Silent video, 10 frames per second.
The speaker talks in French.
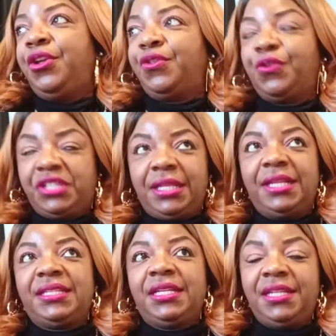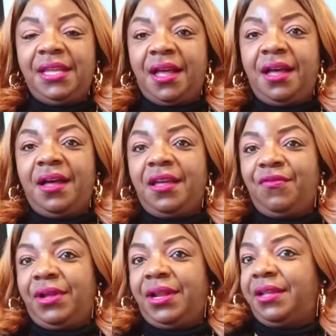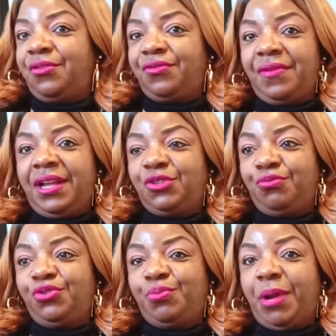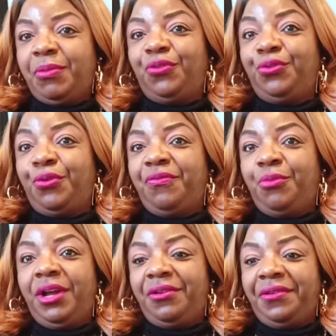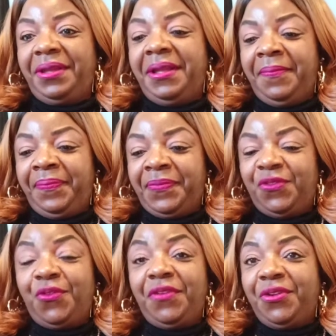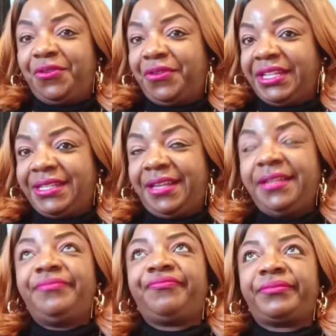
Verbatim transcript: Donc, c'était ça. J'ai dit, ah, et voilà. Donc là, je bouge pas pendant neuf mois. Euh, je vais donc rester